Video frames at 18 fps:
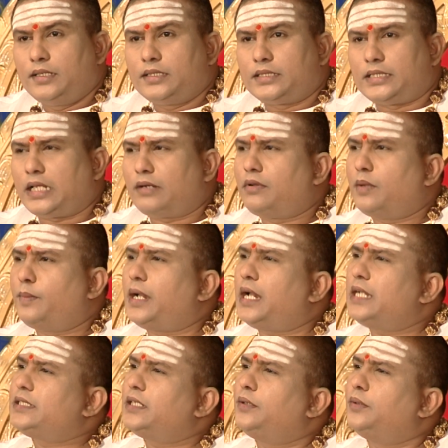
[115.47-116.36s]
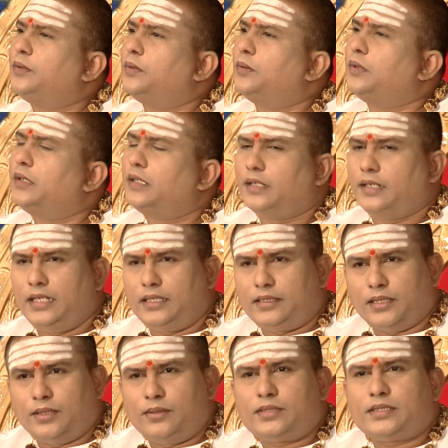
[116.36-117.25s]
సర్వ భాషలు నీకు
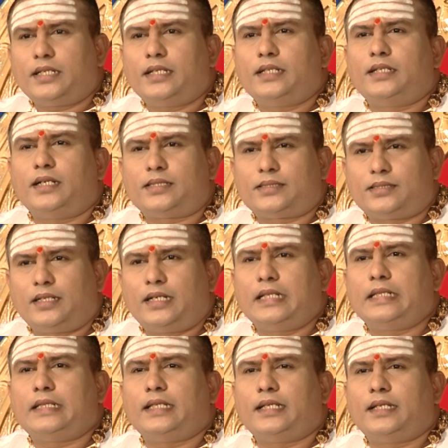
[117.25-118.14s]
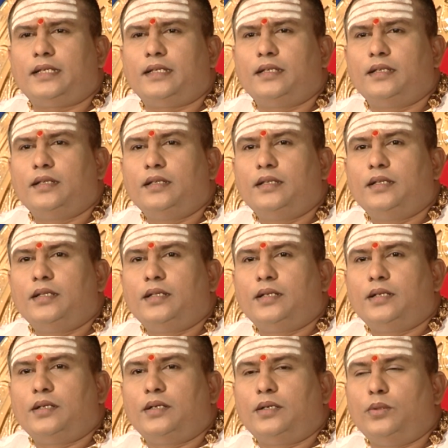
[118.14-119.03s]
తెలుస్తాయి దట్సాలు అంతే
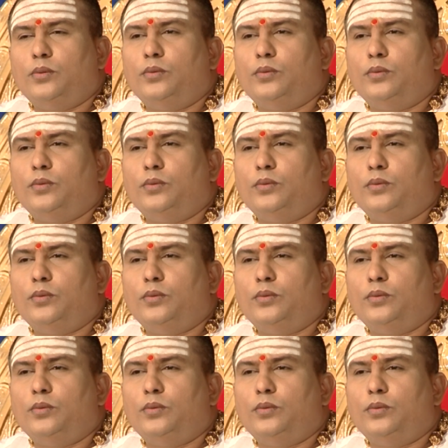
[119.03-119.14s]
నువ్వు